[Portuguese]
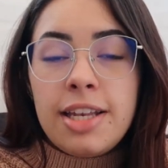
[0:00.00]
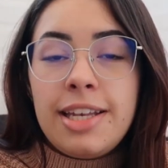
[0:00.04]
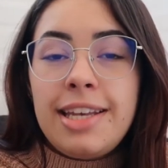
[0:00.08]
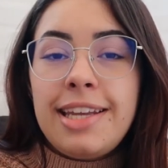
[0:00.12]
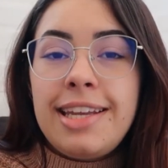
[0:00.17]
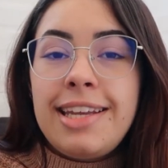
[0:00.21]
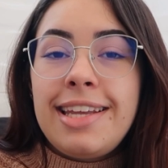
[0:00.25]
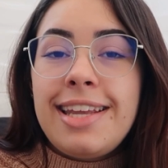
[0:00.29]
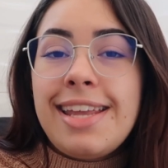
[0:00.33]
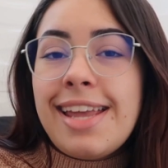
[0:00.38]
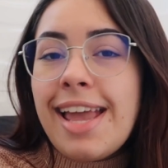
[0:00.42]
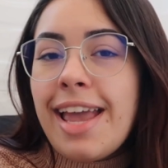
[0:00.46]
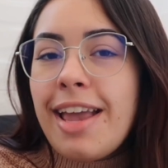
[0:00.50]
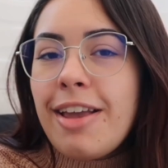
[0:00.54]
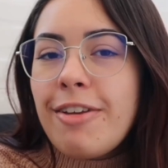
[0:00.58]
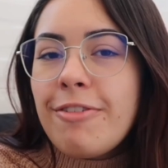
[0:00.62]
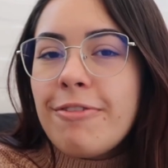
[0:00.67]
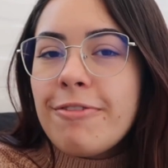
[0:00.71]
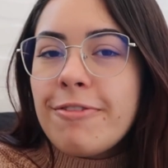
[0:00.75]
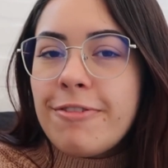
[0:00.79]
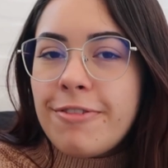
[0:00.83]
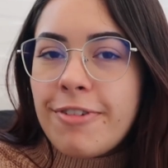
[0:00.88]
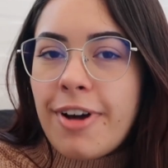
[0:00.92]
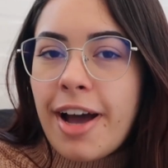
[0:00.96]

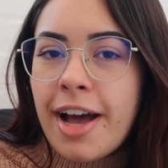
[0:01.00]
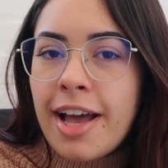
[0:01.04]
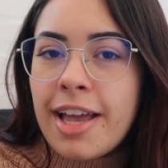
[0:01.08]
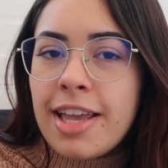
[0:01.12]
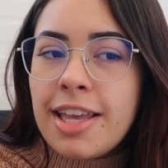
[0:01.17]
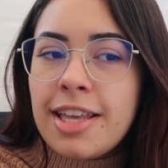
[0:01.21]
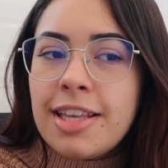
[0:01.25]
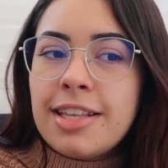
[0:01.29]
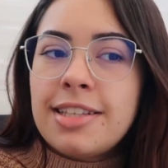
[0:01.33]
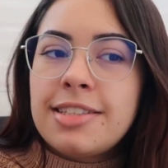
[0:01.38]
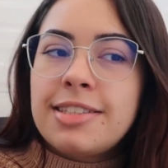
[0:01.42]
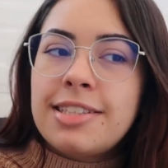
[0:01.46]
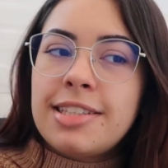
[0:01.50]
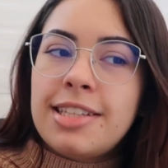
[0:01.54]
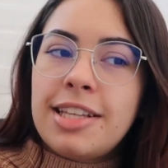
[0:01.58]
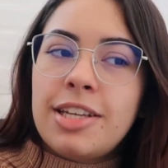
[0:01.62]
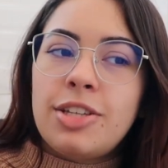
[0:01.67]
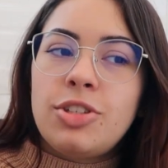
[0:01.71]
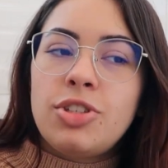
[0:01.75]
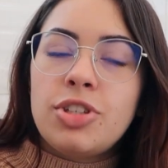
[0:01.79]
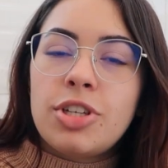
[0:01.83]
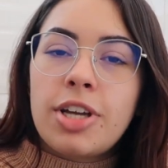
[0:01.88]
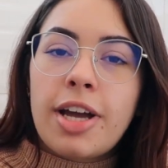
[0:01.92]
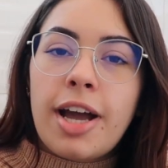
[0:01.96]
Ninguém vai se
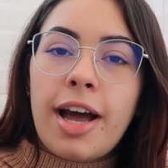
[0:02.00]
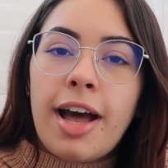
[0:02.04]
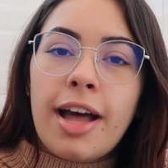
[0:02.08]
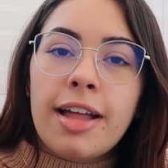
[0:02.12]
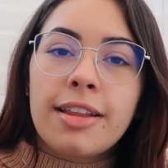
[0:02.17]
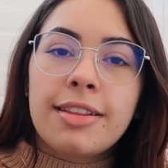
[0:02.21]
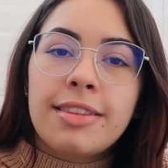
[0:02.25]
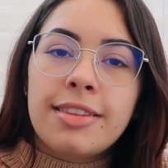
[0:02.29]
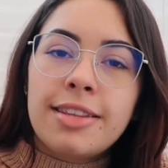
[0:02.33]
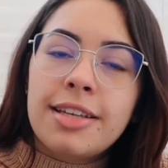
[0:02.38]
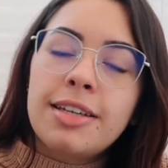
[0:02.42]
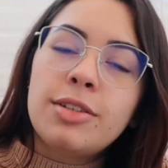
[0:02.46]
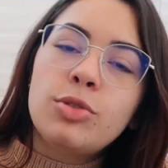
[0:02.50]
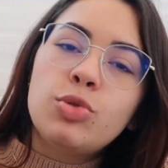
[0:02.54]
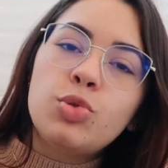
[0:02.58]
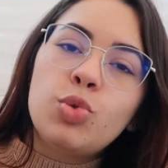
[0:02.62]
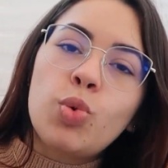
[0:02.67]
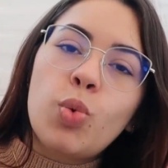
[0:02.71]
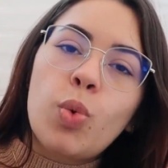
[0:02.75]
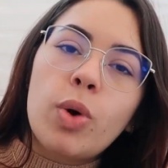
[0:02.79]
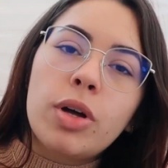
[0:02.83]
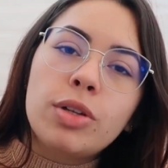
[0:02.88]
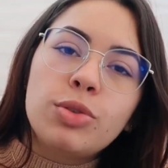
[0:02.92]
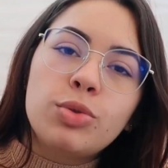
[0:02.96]
dedicar
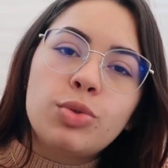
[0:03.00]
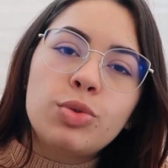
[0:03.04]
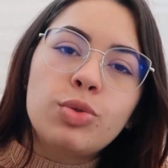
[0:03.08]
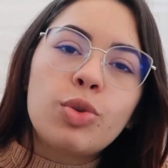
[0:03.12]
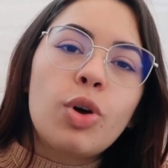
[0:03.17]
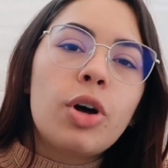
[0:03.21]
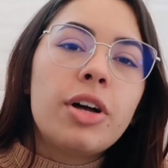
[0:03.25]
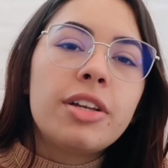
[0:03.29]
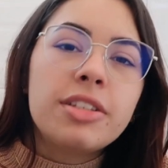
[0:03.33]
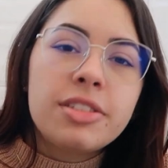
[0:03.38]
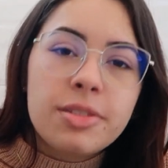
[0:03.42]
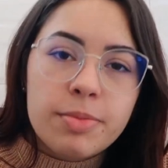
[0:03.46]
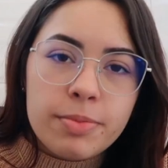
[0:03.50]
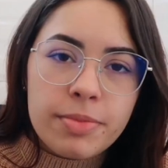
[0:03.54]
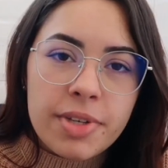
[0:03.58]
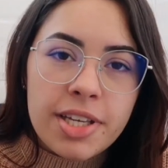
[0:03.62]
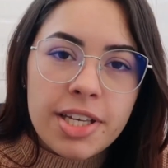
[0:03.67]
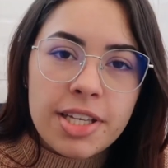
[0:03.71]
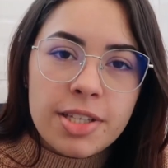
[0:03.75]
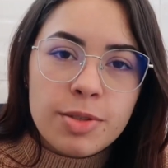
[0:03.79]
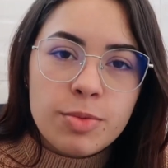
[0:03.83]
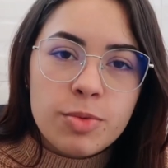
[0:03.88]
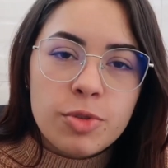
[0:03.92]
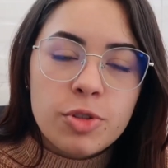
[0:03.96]
tanto quanto nós
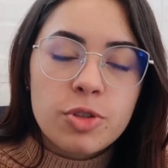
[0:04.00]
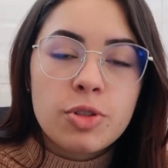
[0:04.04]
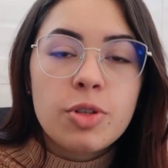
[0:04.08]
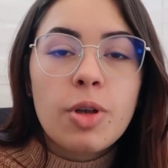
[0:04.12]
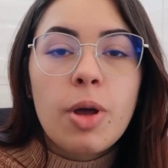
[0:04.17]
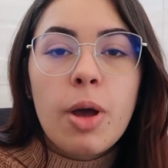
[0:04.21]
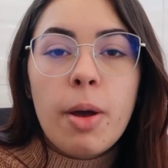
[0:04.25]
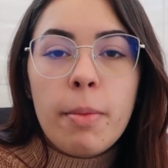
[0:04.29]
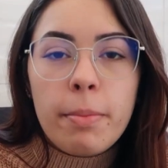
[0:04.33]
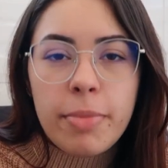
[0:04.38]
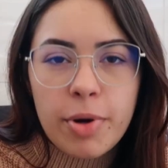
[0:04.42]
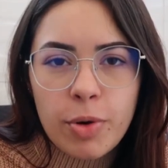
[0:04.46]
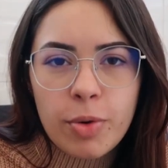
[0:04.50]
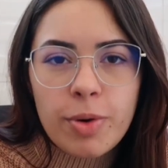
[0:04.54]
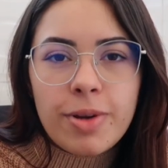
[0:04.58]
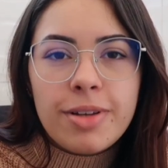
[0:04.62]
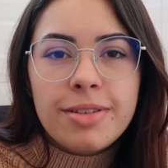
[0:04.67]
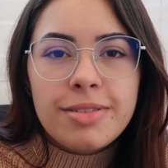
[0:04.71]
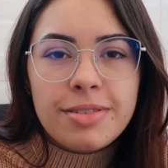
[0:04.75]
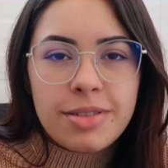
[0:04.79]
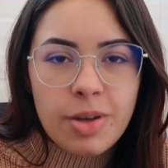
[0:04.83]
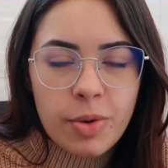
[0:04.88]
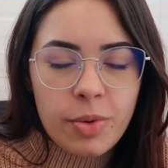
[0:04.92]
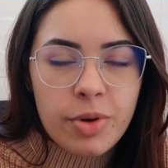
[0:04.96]
mesmos para
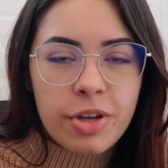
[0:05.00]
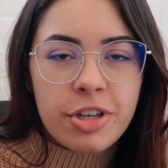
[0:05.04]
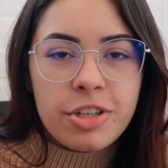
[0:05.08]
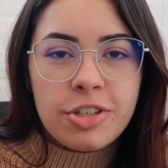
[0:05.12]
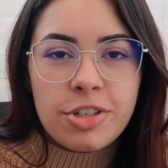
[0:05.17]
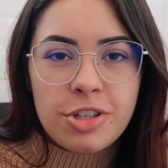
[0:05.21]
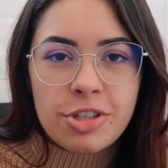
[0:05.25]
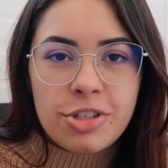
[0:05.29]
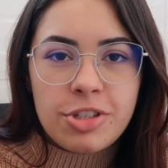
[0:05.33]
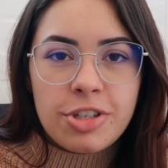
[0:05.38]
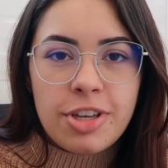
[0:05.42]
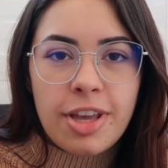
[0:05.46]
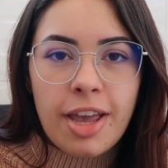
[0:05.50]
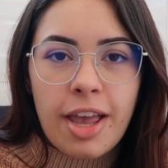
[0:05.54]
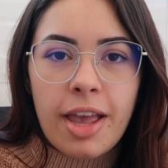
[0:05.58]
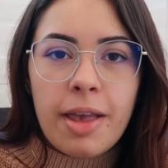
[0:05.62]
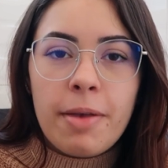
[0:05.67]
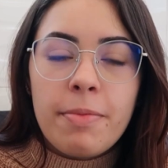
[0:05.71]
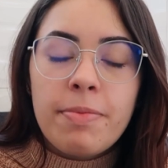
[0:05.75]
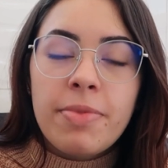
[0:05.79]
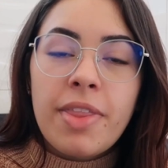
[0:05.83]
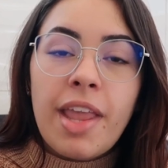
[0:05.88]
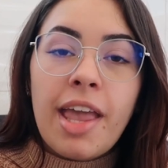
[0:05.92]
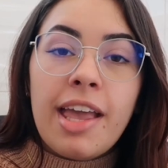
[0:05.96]
alcançar o que a gente quer.